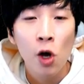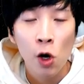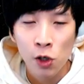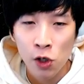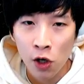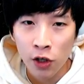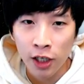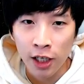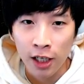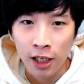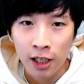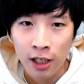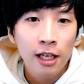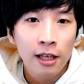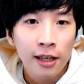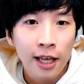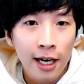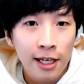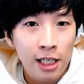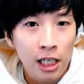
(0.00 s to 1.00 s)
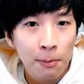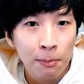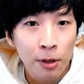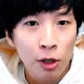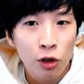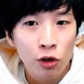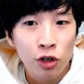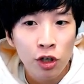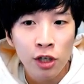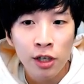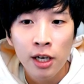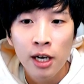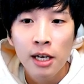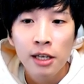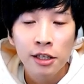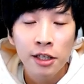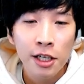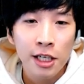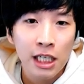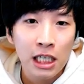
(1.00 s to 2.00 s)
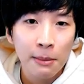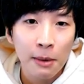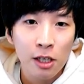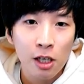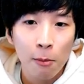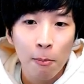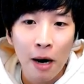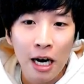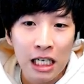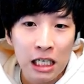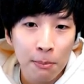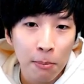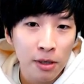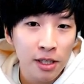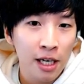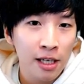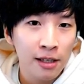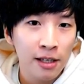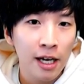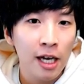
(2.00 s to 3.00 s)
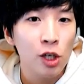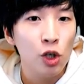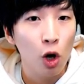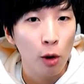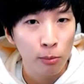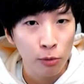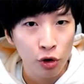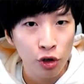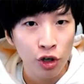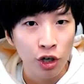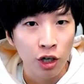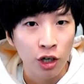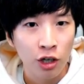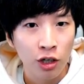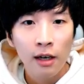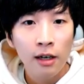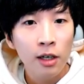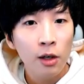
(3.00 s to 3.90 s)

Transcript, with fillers: 여전히 인텔 CPU는 70~80%의 점유율,